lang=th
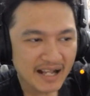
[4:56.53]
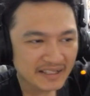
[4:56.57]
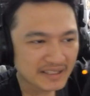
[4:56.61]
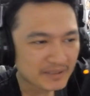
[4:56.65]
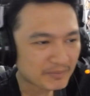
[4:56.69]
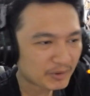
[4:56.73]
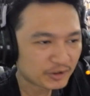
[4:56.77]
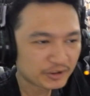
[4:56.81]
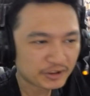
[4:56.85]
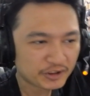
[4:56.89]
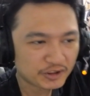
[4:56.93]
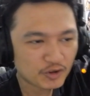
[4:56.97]

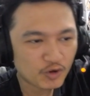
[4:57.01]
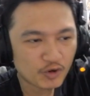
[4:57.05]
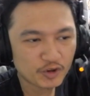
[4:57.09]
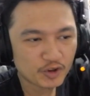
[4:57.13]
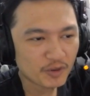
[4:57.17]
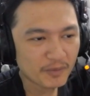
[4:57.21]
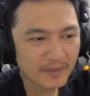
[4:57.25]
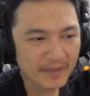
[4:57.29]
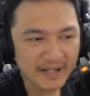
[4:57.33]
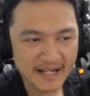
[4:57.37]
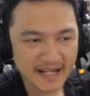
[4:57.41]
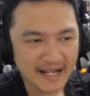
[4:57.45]
50ล็อกสโตน
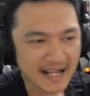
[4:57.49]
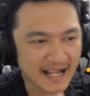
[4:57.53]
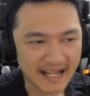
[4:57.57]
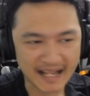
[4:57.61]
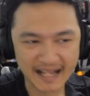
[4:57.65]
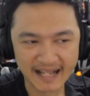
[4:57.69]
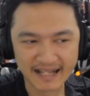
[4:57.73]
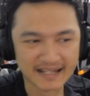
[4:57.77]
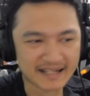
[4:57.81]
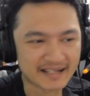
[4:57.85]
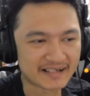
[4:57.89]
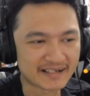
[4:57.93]
โดยไม่ได้หา
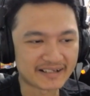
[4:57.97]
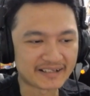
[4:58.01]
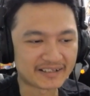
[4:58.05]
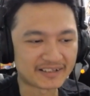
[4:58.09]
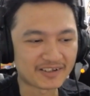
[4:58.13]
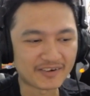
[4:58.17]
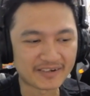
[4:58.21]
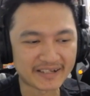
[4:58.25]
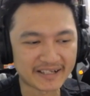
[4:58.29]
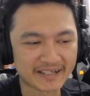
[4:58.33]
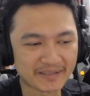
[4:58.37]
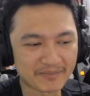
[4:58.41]
อะไรเลย
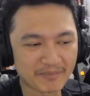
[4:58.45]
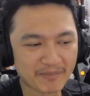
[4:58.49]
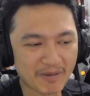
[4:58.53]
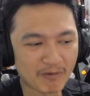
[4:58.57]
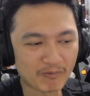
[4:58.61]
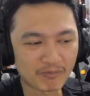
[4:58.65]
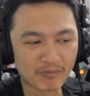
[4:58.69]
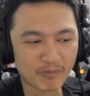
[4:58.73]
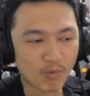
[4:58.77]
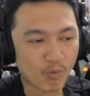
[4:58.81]
ตอนนี้แบบ